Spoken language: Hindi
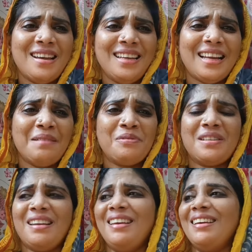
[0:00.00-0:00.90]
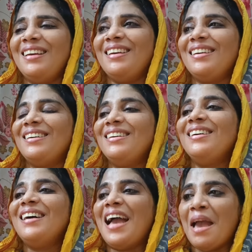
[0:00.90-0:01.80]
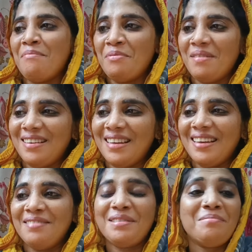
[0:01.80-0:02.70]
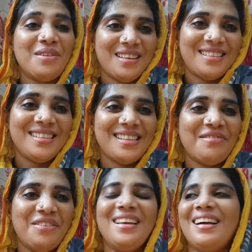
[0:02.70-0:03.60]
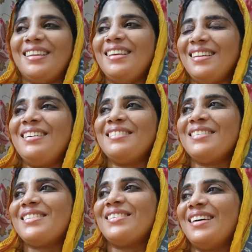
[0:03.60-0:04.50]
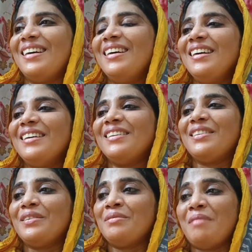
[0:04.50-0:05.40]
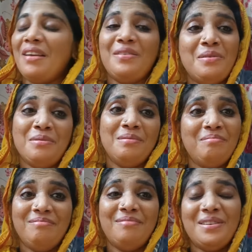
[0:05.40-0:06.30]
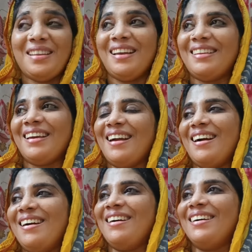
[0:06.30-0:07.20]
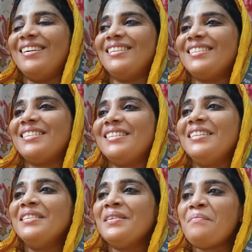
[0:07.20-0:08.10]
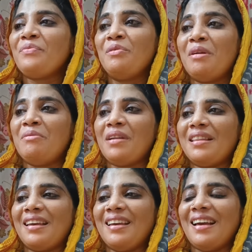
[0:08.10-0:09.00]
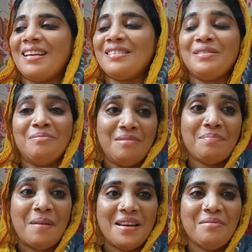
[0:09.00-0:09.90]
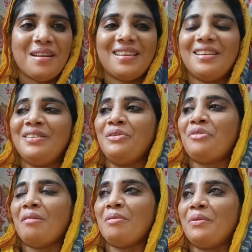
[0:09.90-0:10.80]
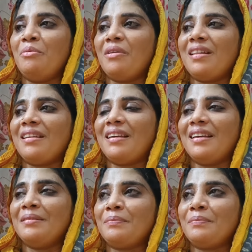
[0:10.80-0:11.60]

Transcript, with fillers: हैंड क्लैप्स करेंगे हैप्पी बर्थडे मतलब बहुत अच्छी सी एक फीलिंग आती है ना बच्चे का तो माई को बहुत रहता है कि हाँ तो मेरे बोलता था कि आज मतलब पानी भर रहा था ना तो दोपहर मेरे को बोलता था कि